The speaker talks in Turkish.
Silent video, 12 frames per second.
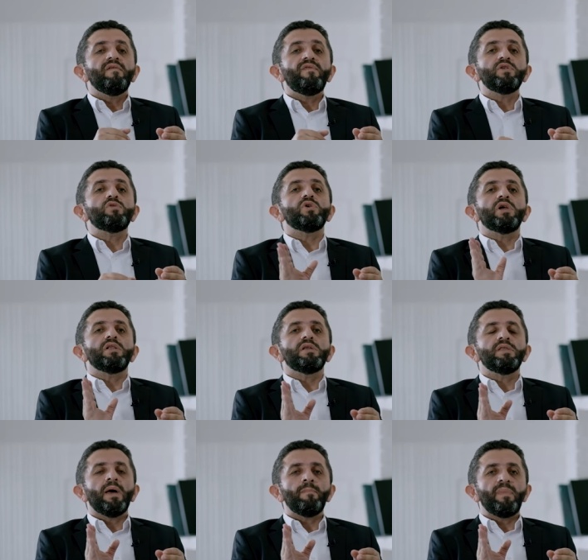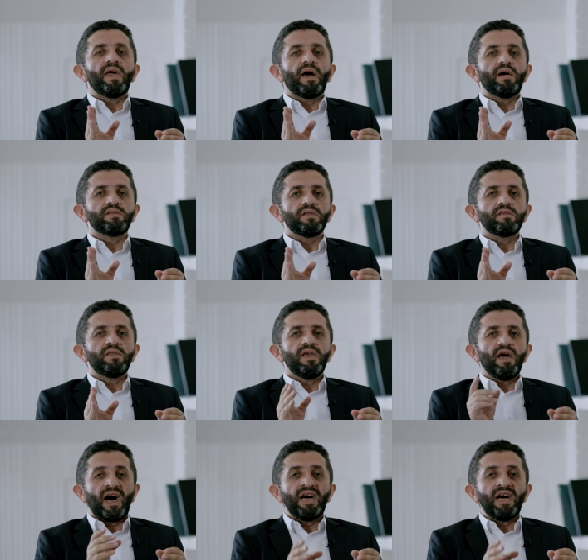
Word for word: FETÖ üyeliğinden beraat etti.